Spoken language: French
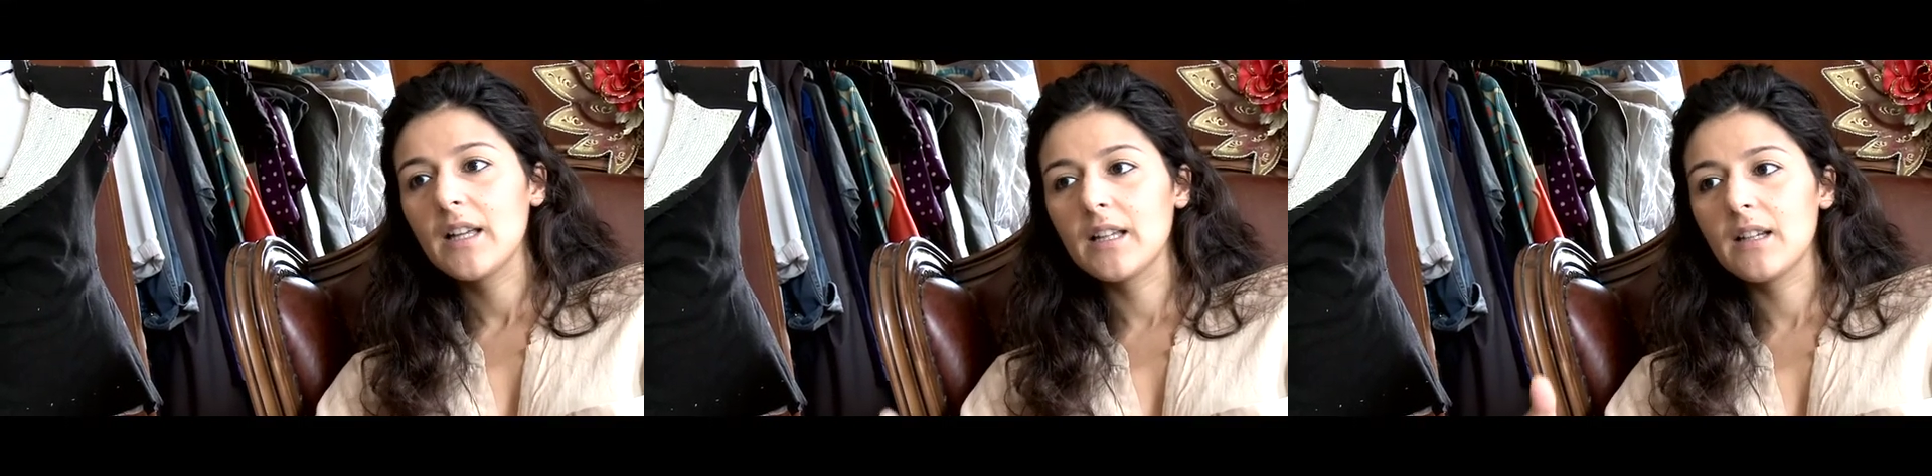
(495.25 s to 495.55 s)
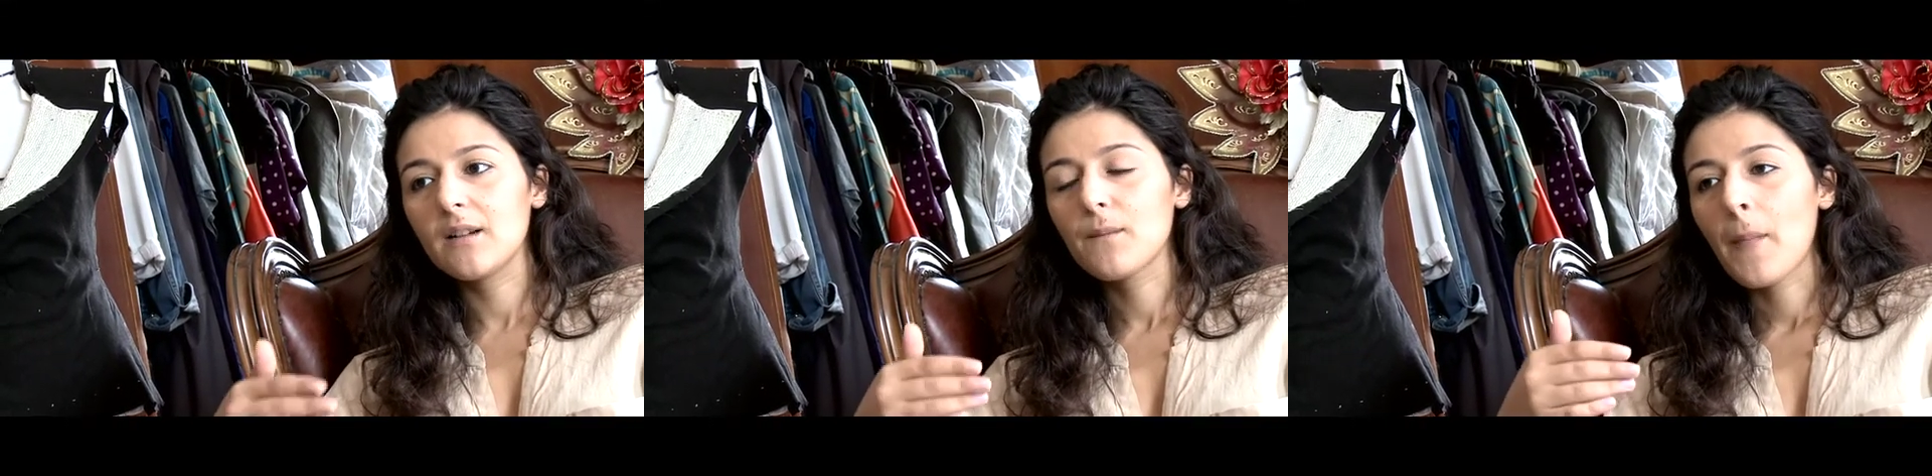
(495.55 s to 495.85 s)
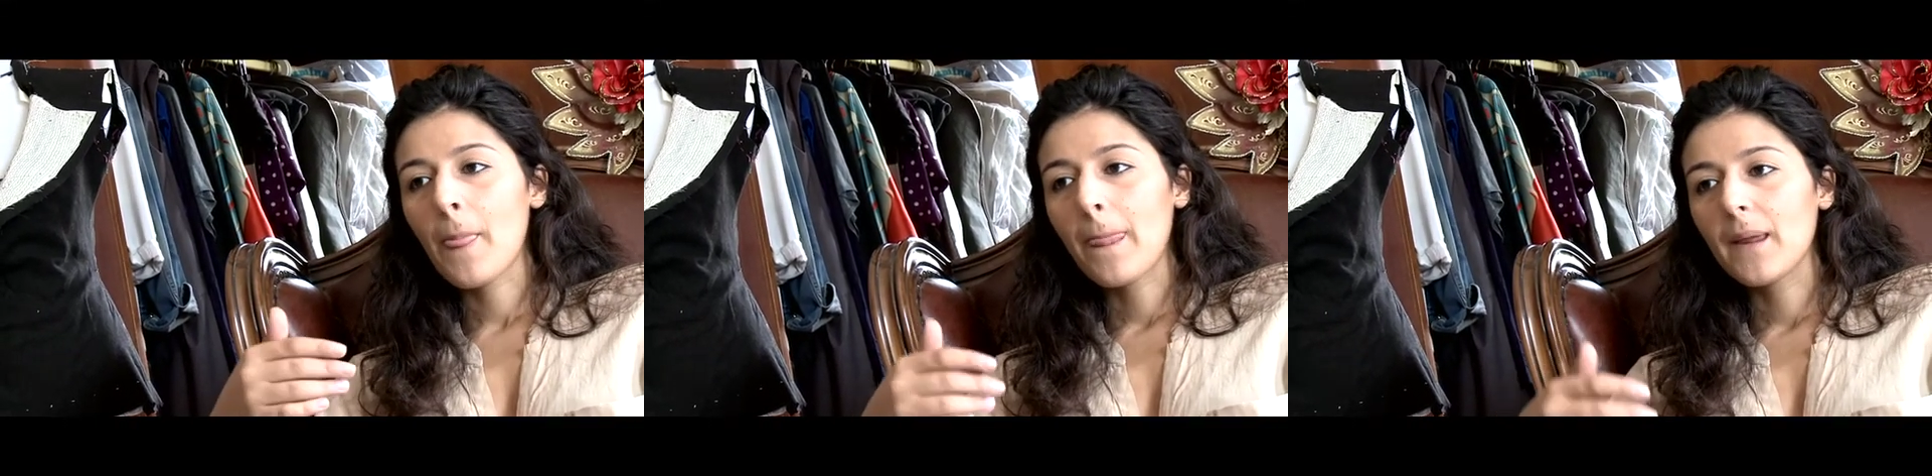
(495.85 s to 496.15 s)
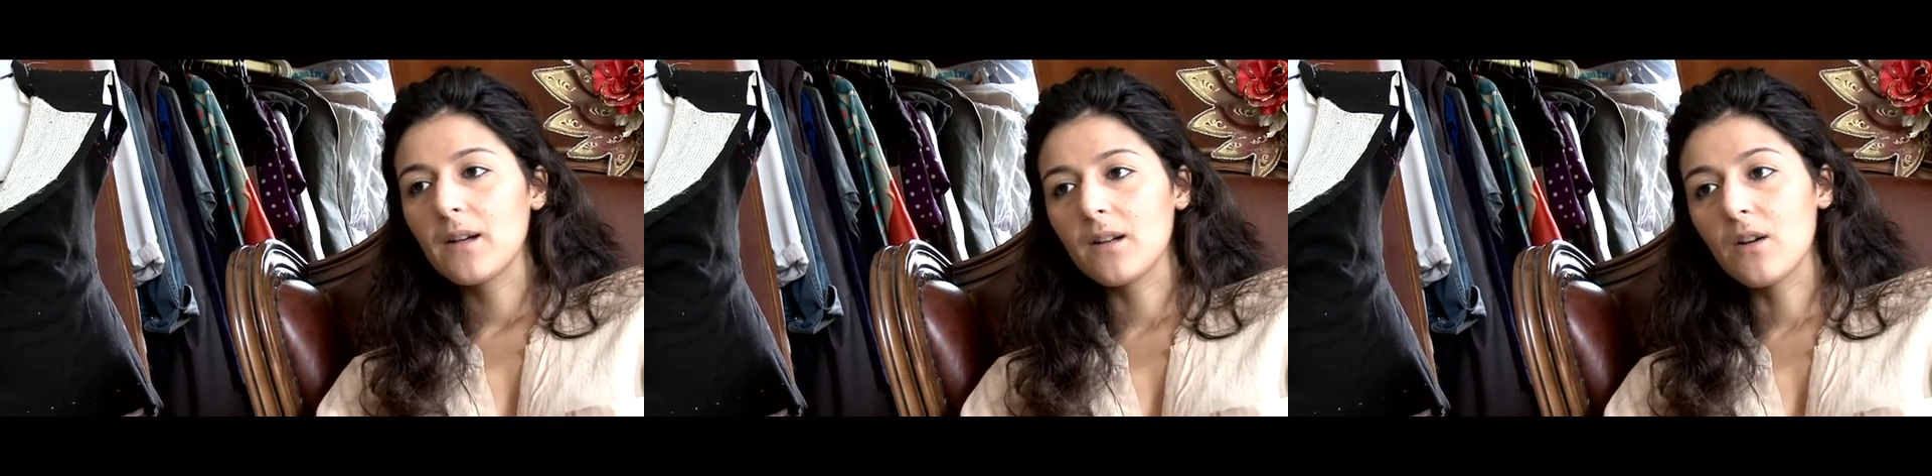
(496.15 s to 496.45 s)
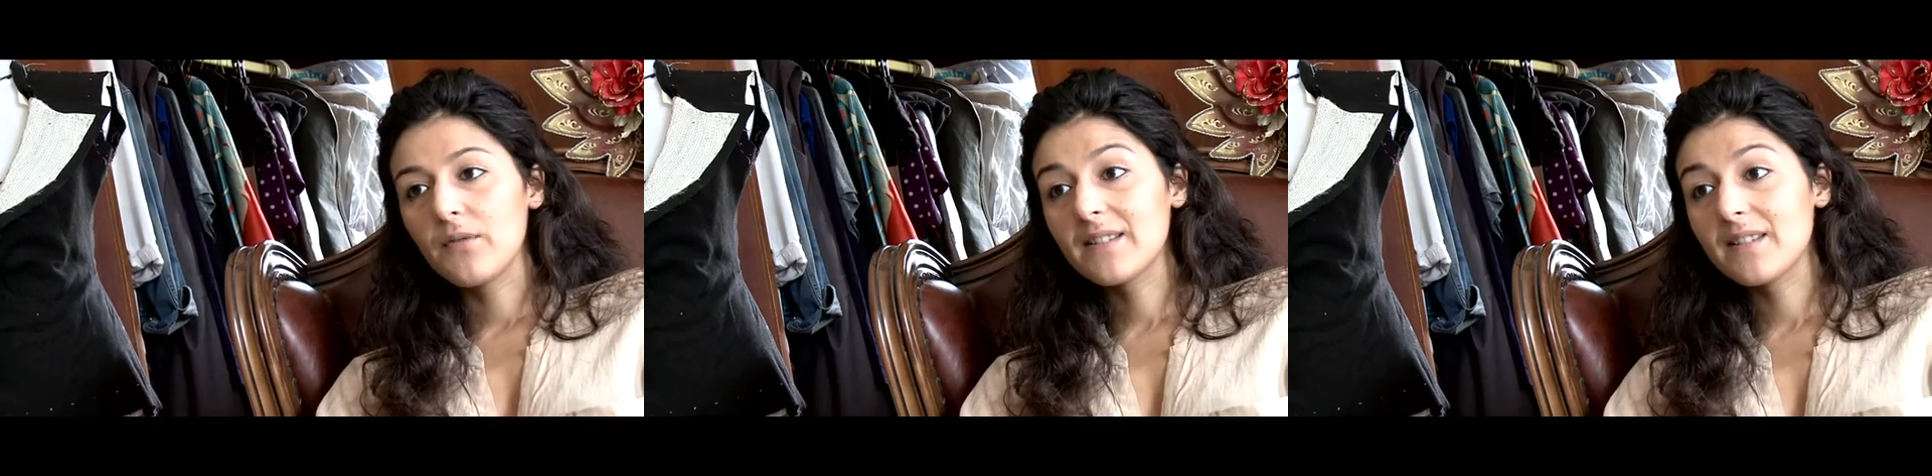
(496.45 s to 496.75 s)
Et euh,
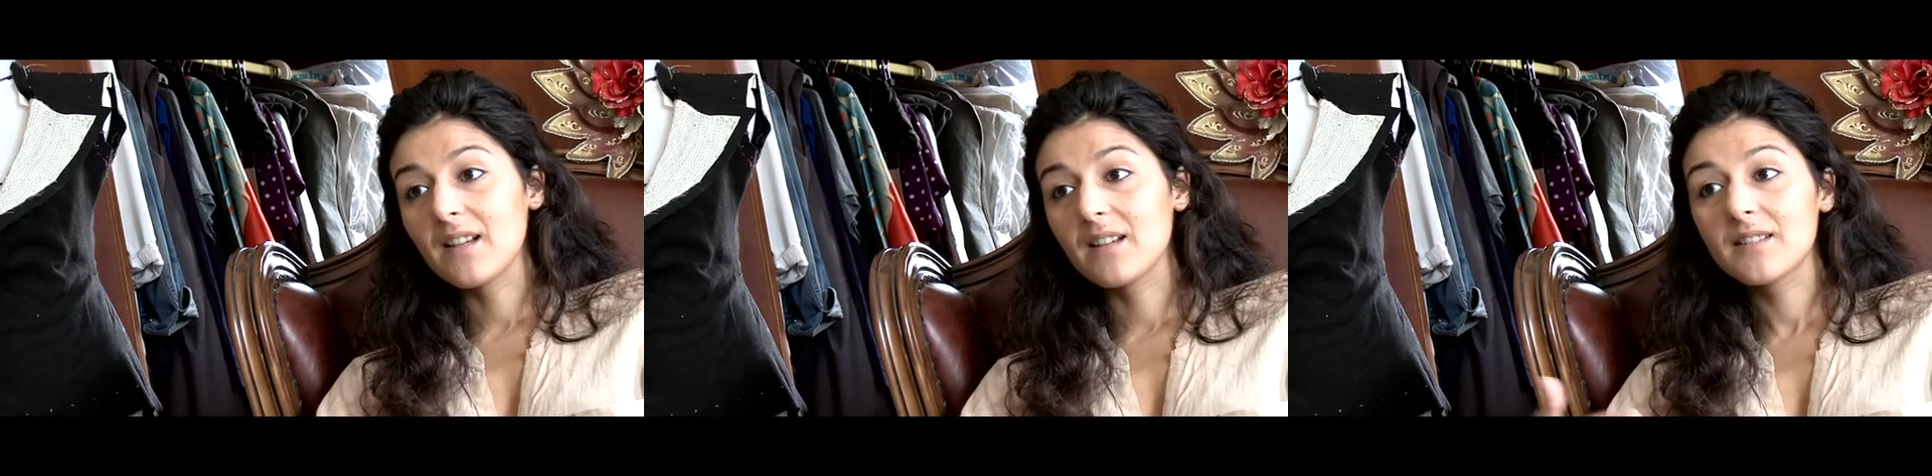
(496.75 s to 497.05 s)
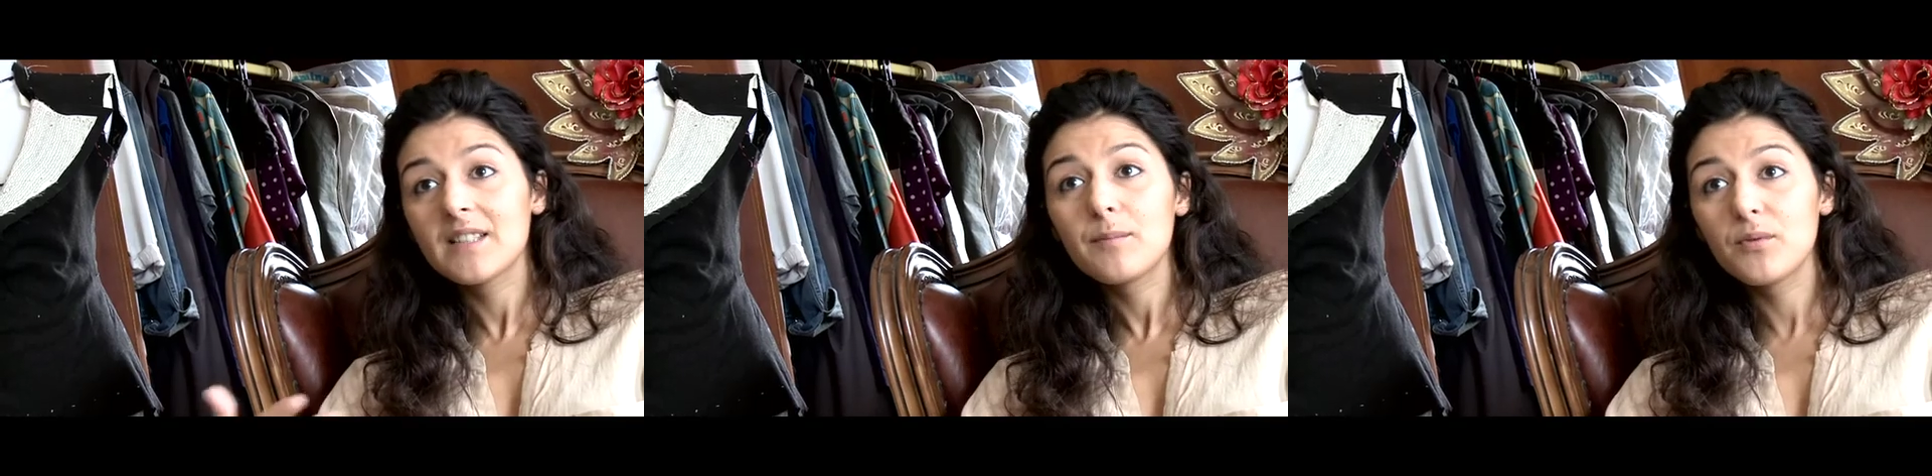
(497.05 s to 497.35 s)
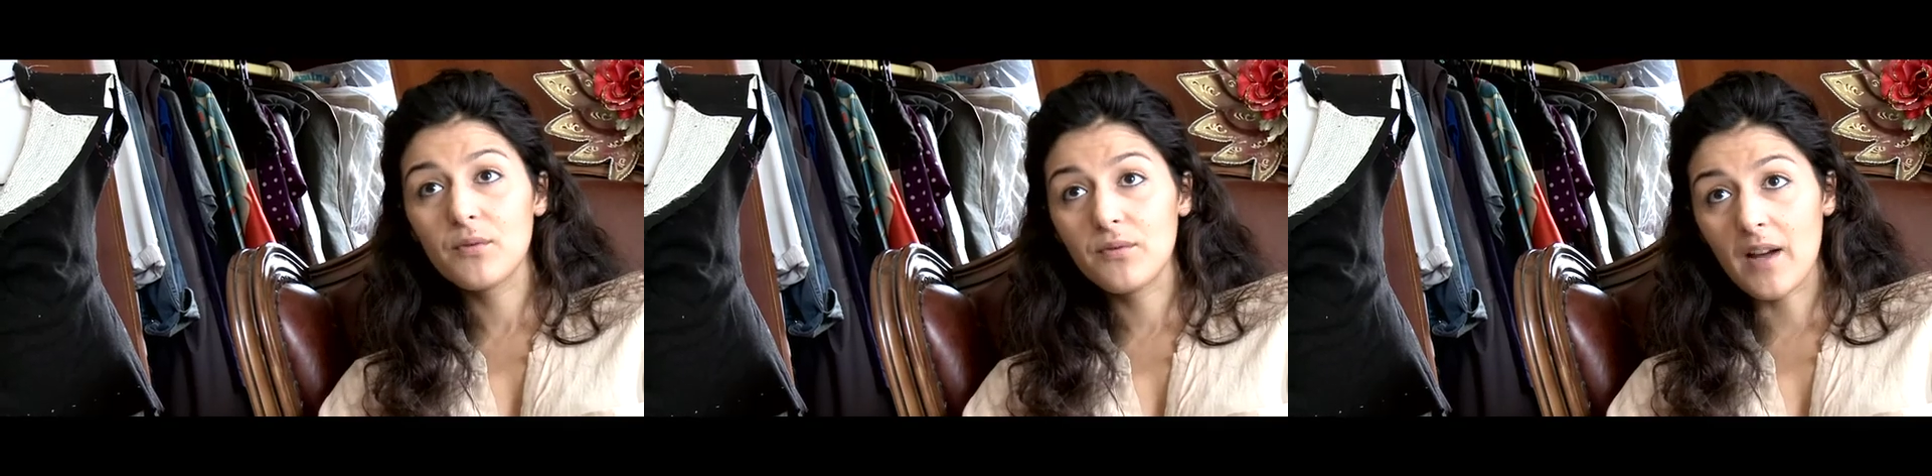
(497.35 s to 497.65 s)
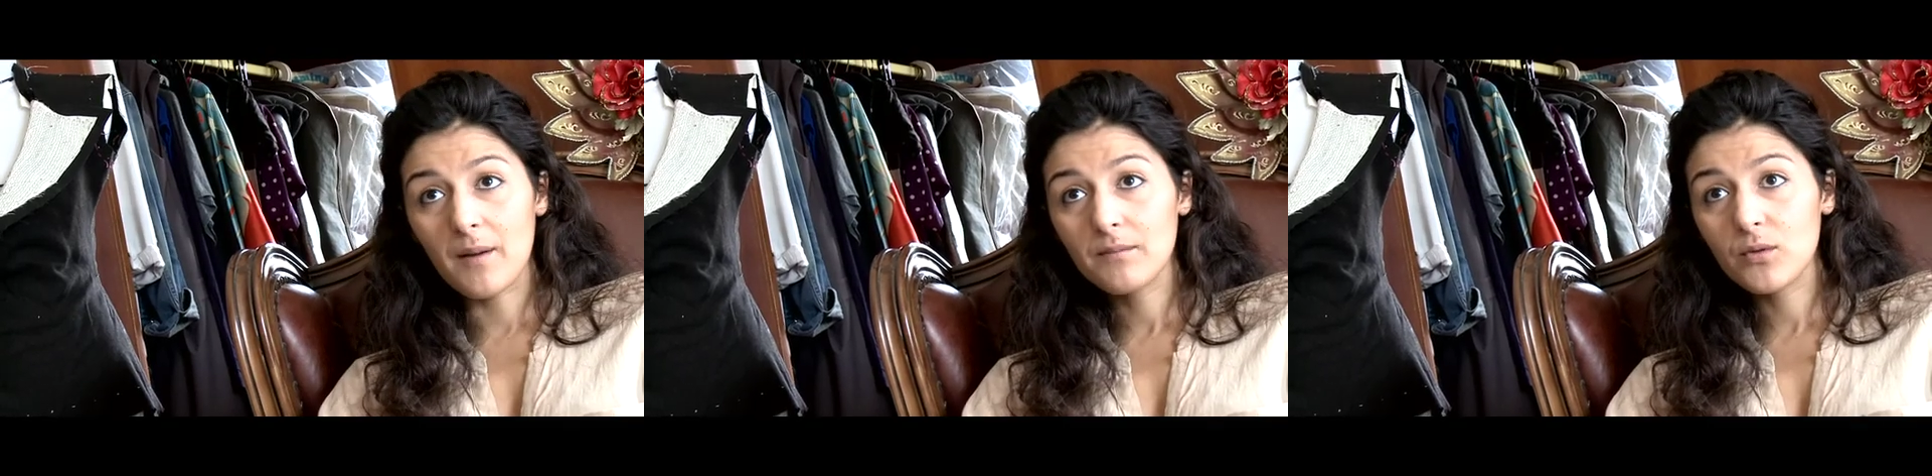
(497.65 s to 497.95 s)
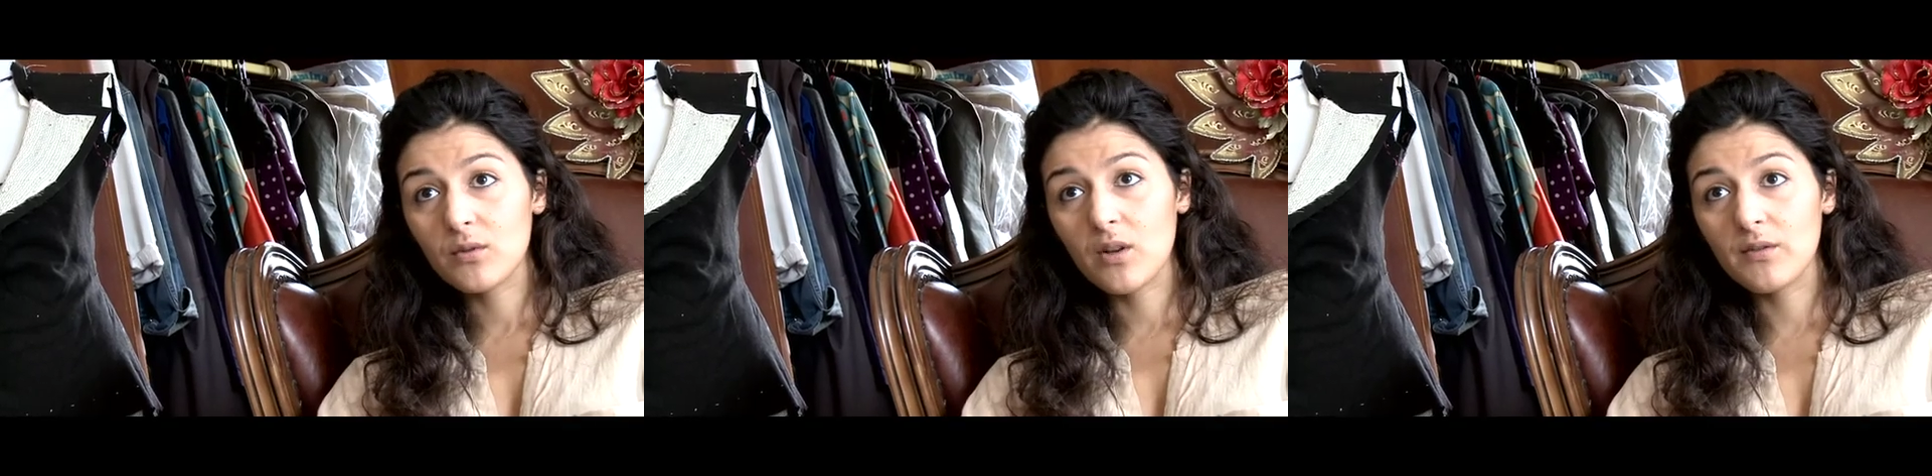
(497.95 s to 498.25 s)
en fait, c'est un type de femme
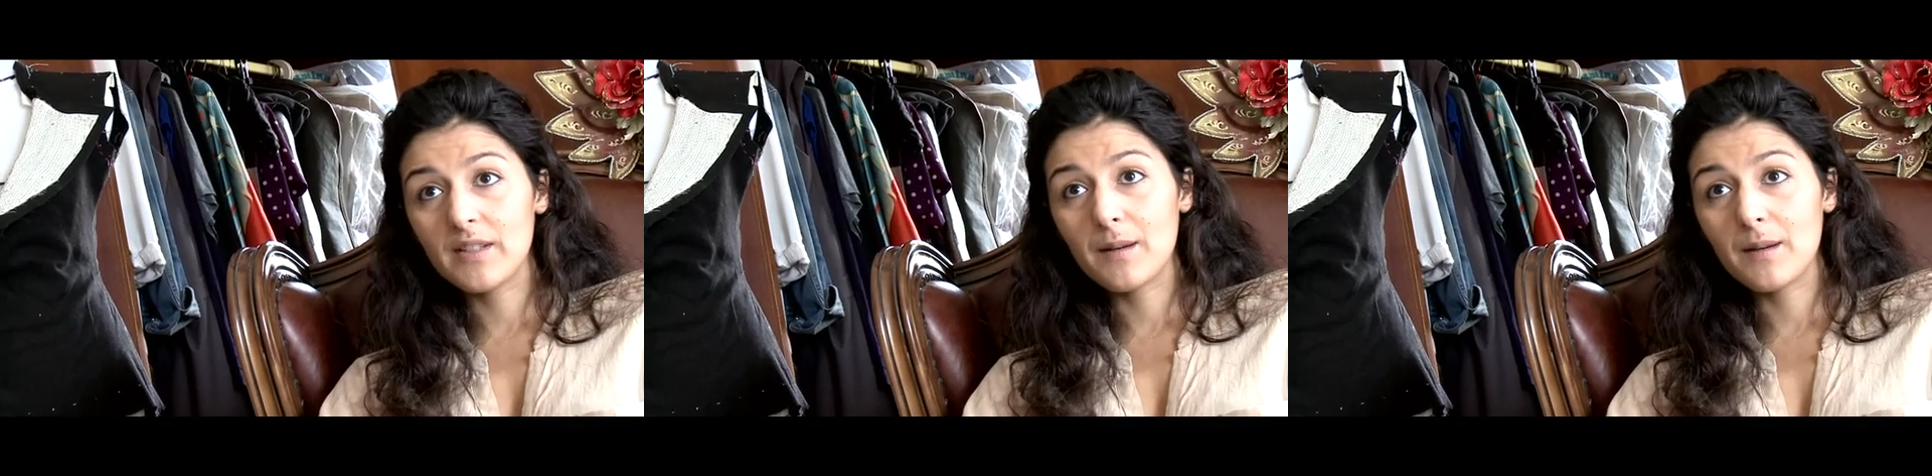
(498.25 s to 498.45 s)
qu'on a envie